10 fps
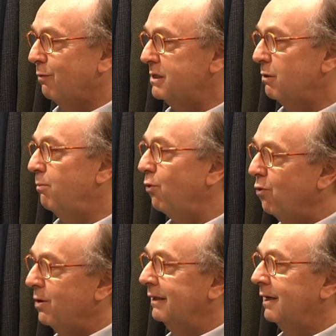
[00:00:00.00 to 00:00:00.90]
questo
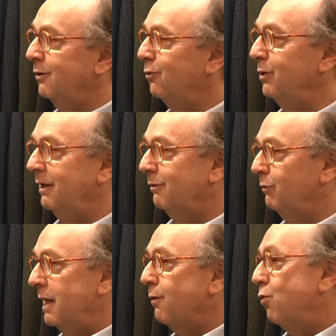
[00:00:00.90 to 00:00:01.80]
amore tra noi
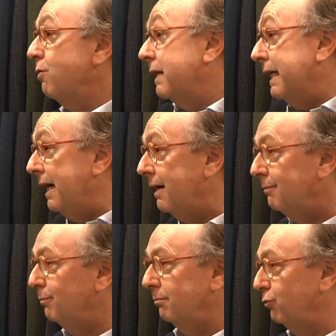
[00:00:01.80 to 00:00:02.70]
della curva che
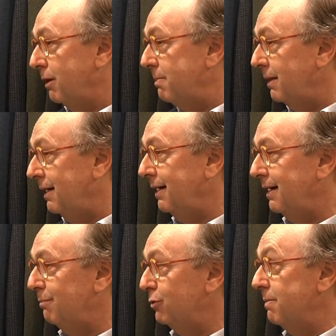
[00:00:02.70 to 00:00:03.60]

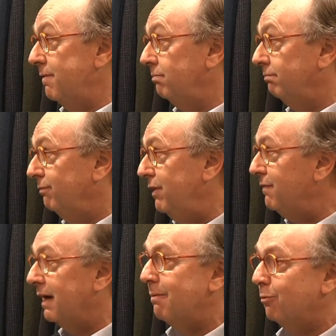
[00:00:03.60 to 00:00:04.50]
bisognerebbe, bisognerebbe
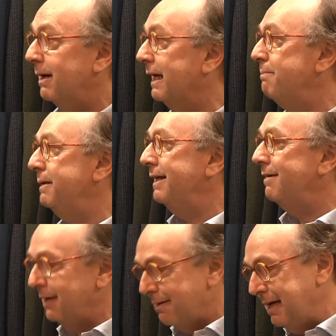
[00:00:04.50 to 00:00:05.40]
viverla per
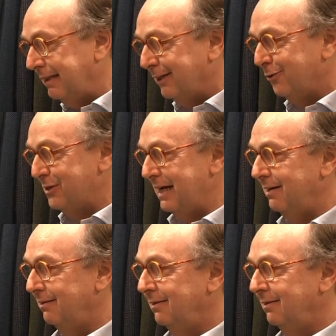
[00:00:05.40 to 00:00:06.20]
capire veramente cos'è.